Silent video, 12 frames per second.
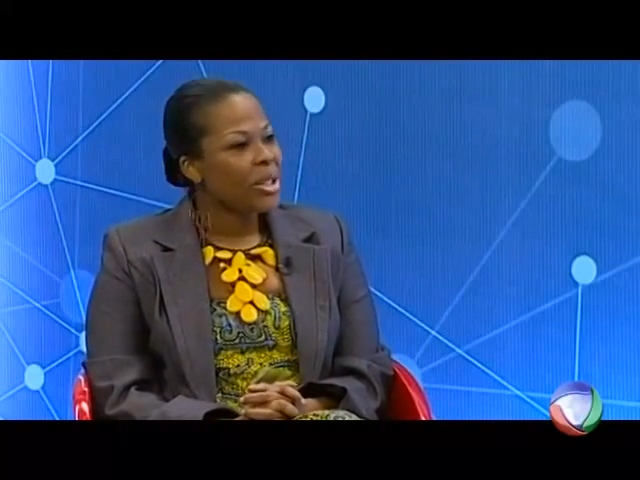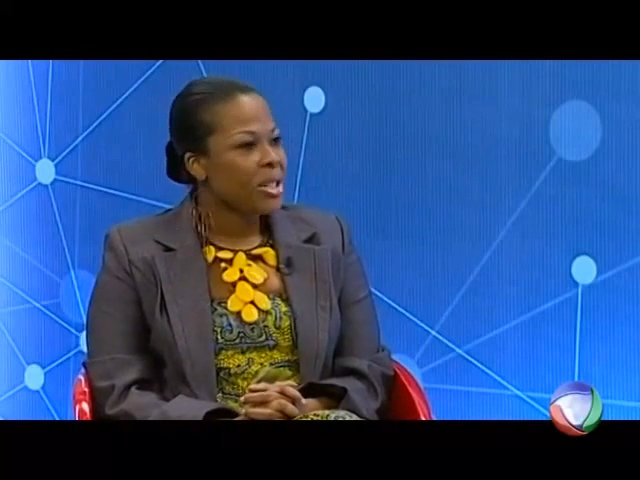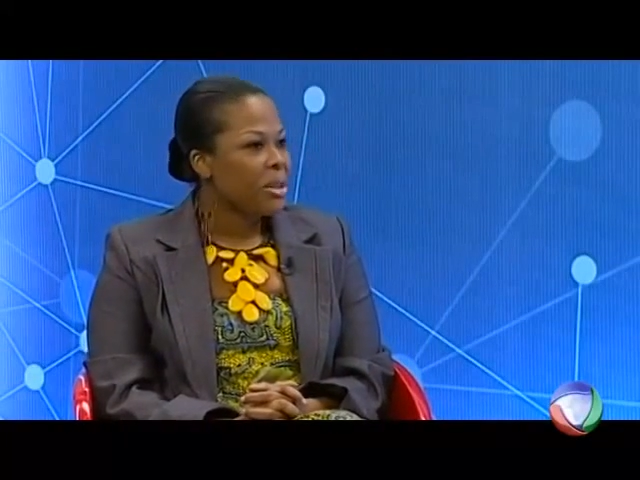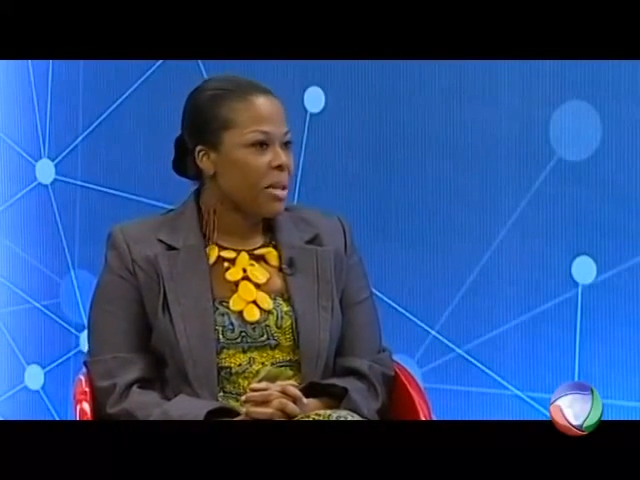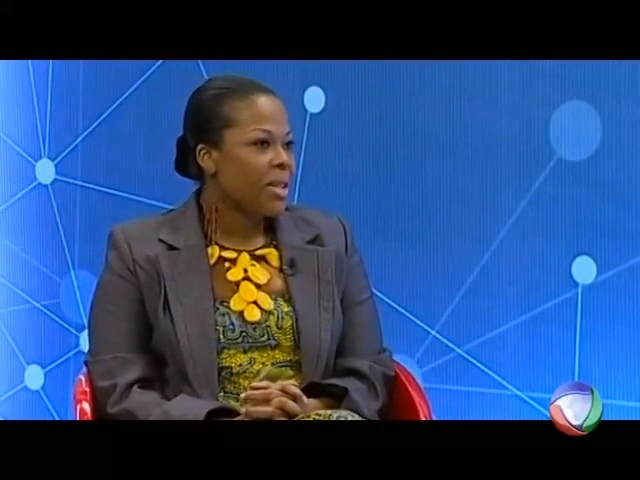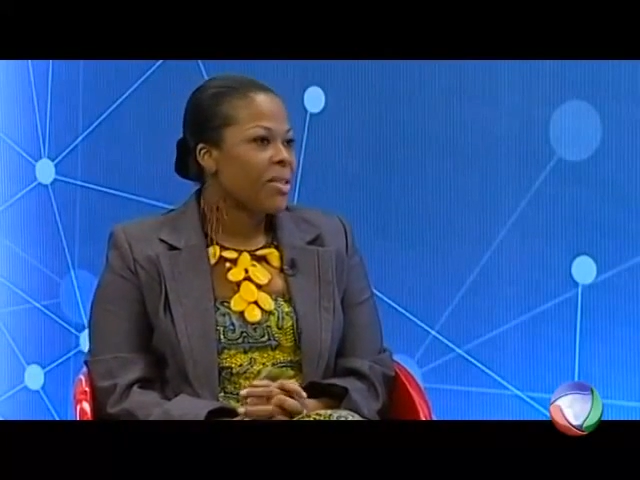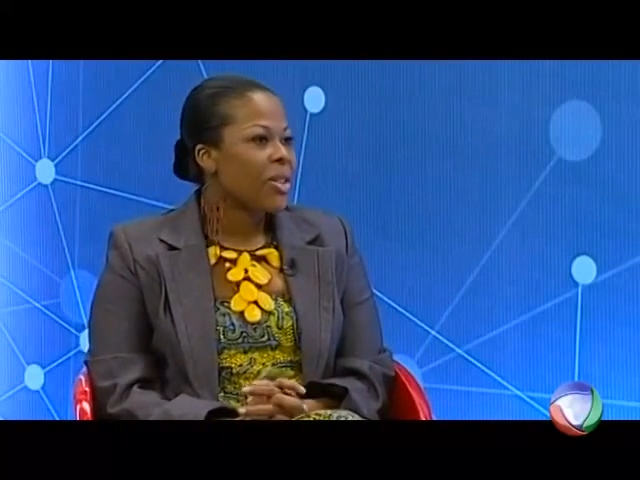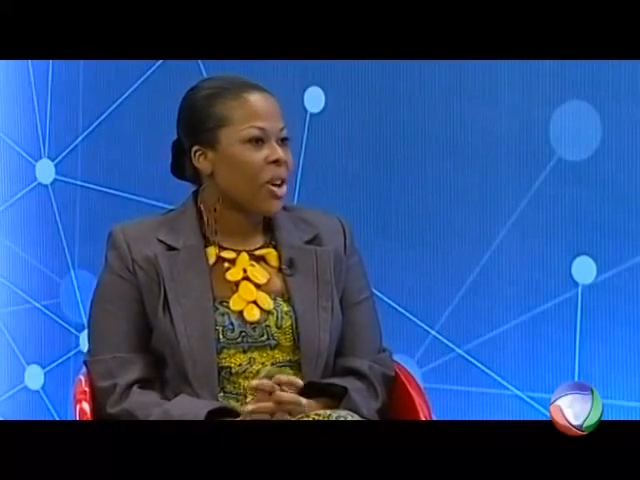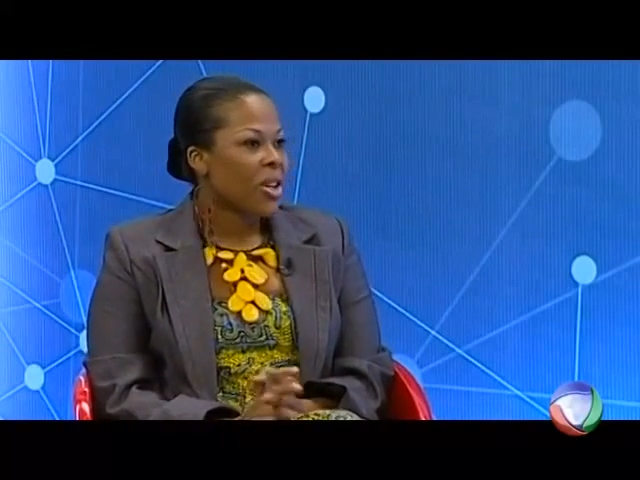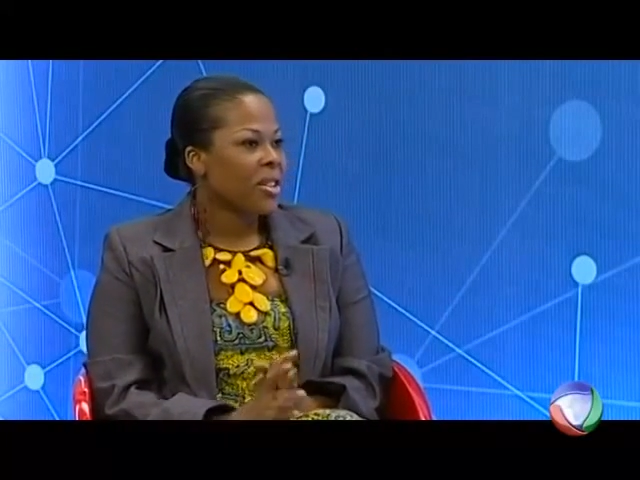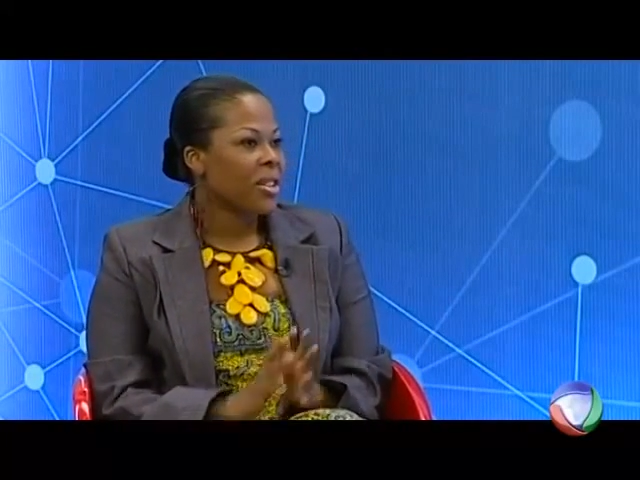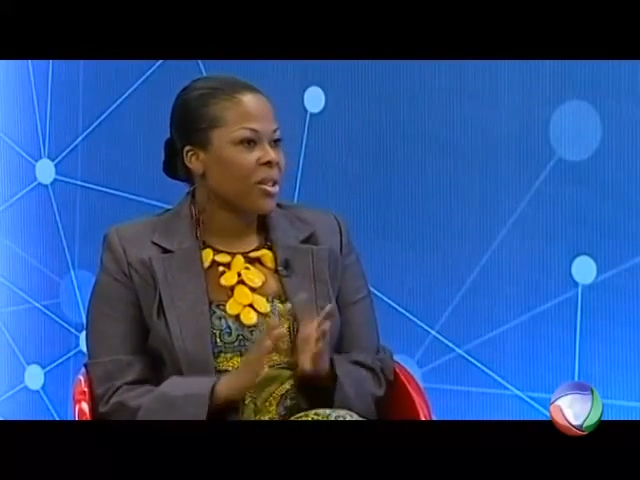crescimento
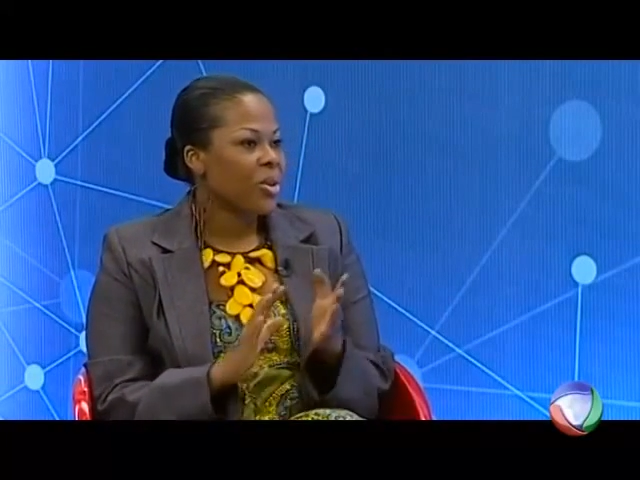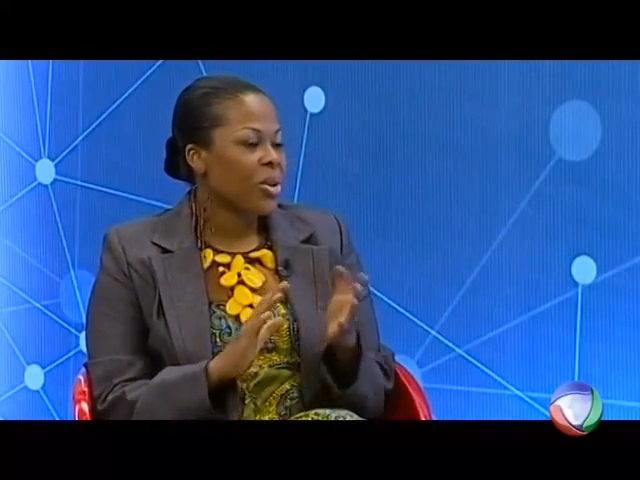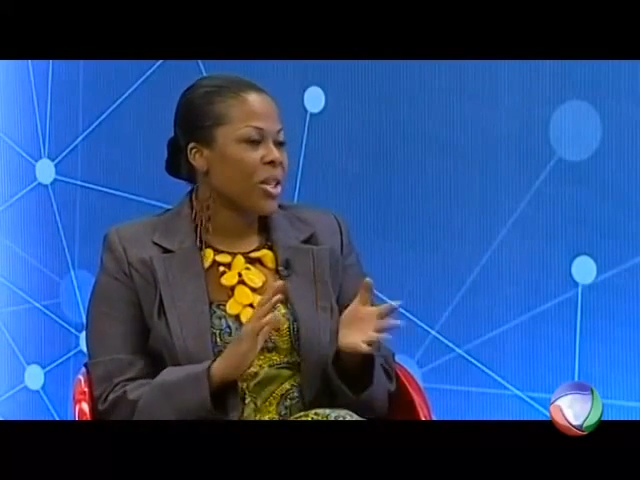na ordem dos